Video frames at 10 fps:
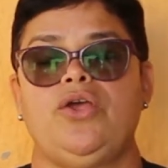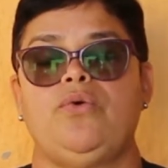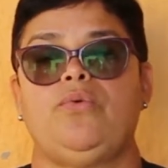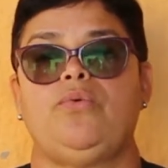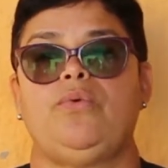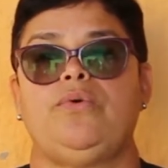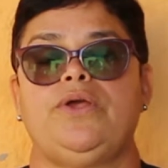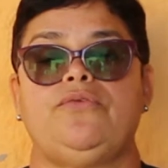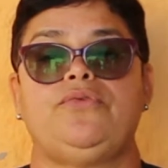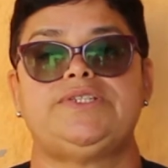eu,
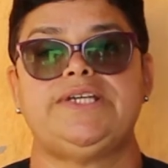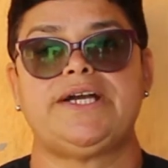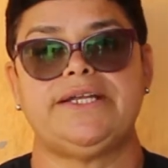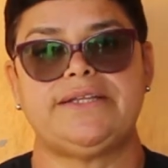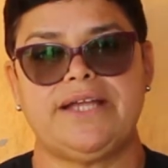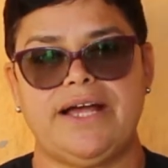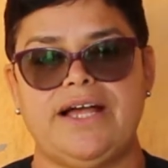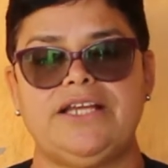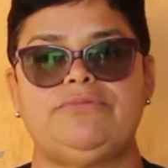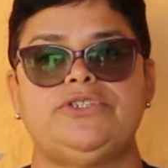eu fui
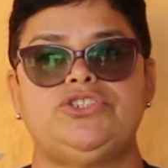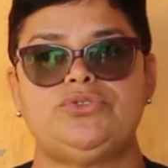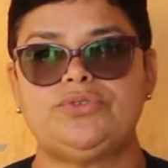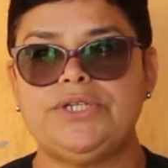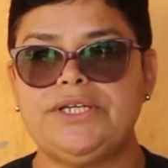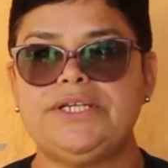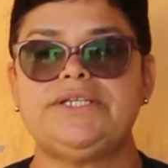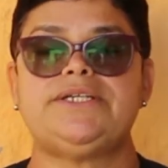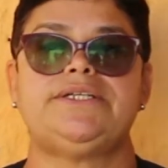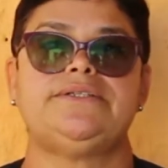secretária, fui
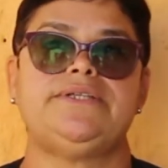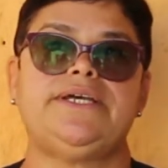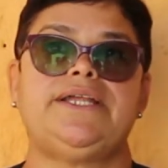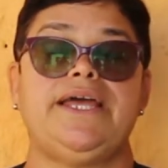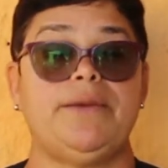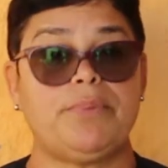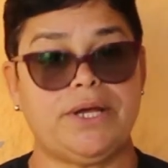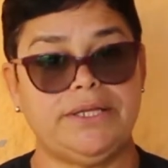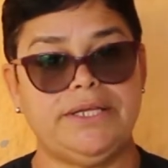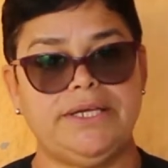tesoureira, né, na
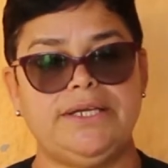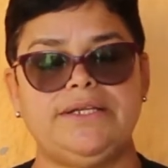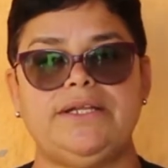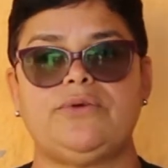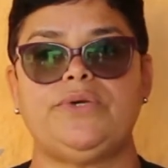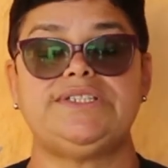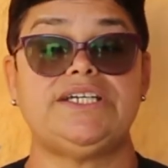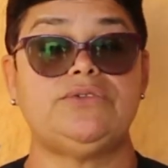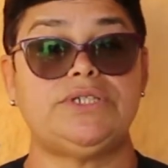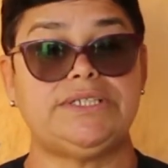época dele, né, conheci
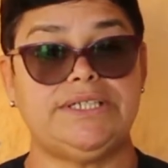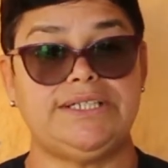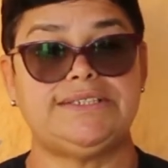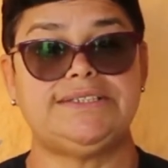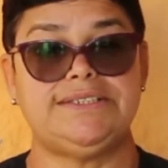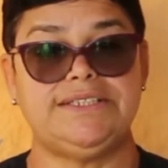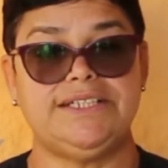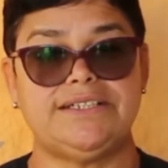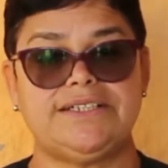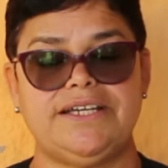a dona
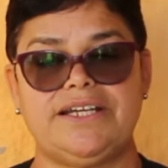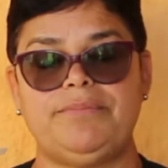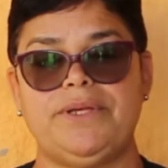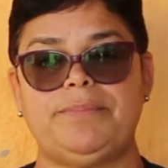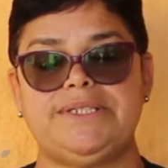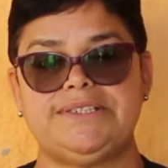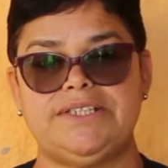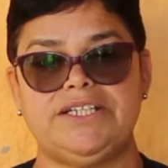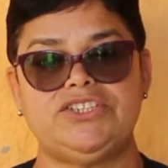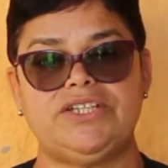Telecília, que era minha
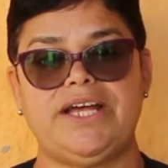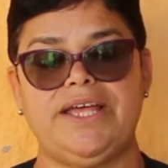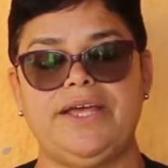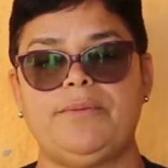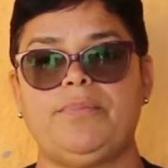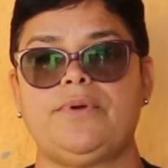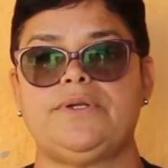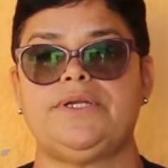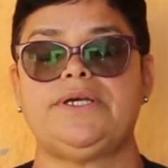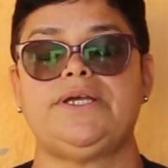presidente na
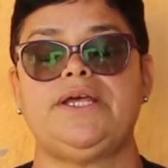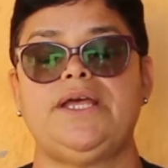época, né,